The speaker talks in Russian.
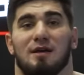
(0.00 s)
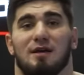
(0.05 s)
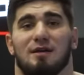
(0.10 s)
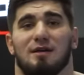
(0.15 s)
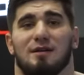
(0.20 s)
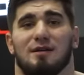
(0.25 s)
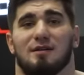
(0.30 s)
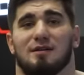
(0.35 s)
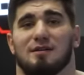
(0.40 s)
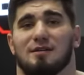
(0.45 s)

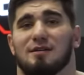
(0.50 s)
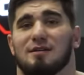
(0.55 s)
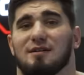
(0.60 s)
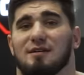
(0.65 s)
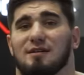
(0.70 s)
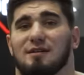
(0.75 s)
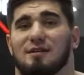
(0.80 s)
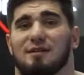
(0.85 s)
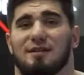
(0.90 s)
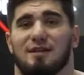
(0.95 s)

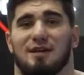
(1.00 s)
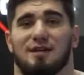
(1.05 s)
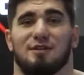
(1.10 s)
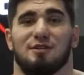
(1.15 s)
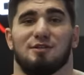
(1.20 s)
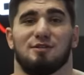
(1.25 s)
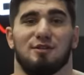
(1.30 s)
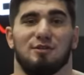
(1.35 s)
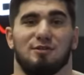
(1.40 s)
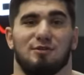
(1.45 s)
А, я
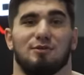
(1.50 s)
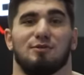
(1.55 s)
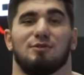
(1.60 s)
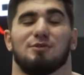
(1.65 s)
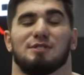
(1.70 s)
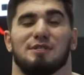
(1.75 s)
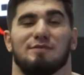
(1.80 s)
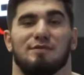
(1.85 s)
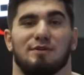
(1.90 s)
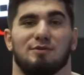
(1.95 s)
не
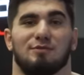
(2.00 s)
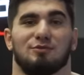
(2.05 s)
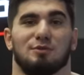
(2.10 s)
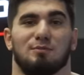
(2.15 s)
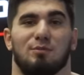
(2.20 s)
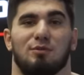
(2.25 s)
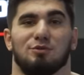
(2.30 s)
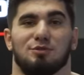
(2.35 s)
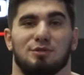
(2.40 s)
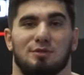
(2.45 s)
тренируюсь, наверное, уже
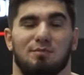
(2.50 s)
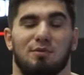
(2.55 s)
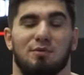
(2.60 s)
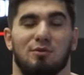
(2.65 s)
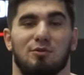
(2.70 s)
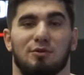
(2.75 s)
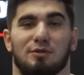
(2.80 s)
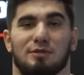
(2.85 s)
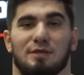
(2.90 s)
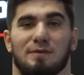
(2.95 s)
больше
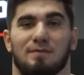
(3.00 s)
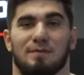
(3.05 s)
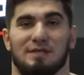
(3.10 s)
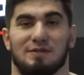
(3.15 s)
полгода.